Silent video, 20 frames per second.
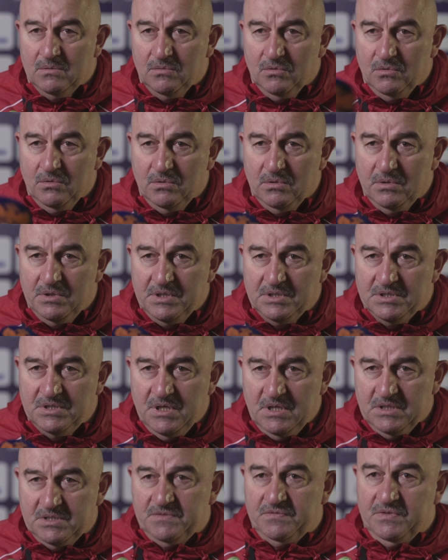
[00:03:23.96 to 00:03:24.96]
Ну,
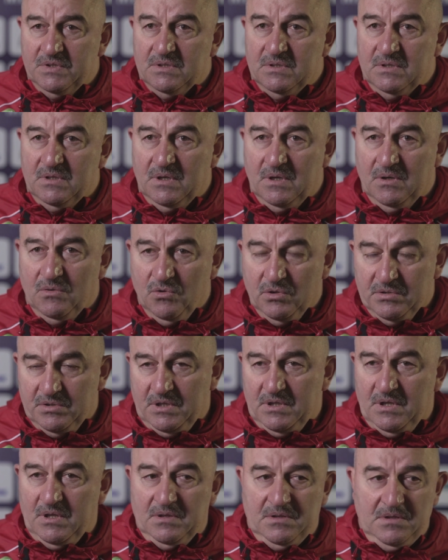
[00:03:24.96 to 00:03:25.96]
естественно,
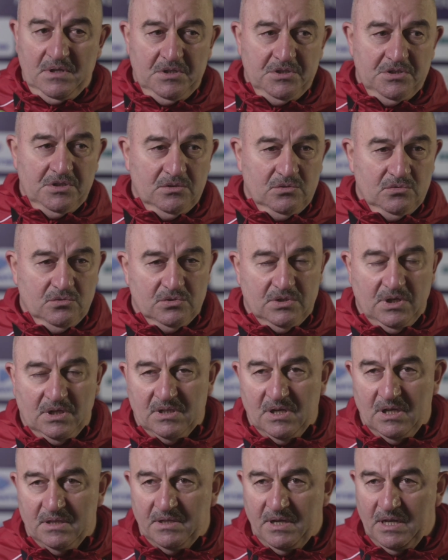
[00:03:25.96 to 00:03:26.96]
он идентичен. Ну,
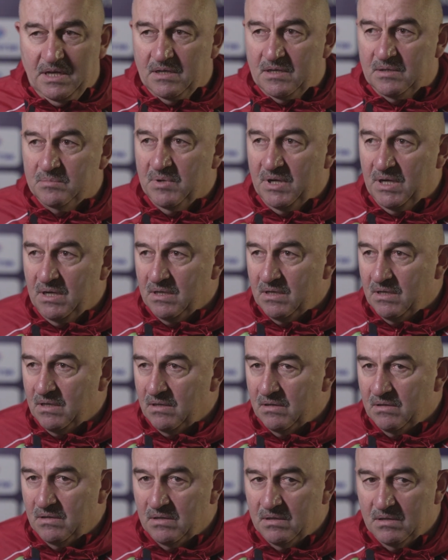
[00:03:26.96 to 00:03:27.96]
тогда три игры
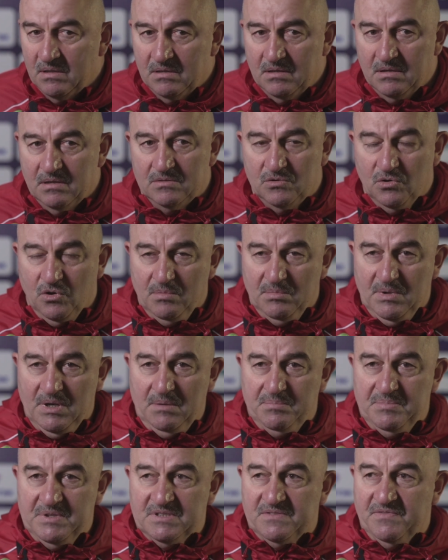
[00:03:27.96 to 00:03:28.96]
были
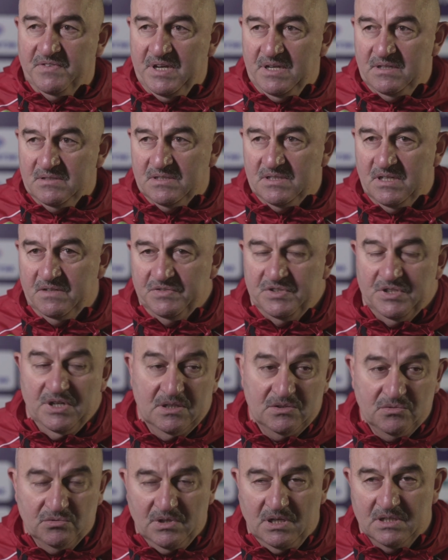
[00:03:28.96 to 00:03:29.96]
дома, без выездов.
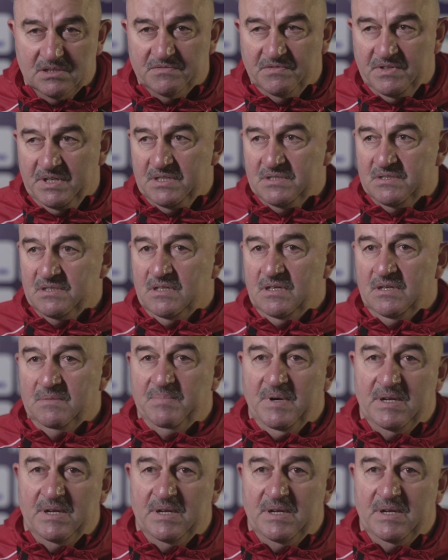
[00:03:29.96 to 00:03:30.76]
Сейчас у нас выезды.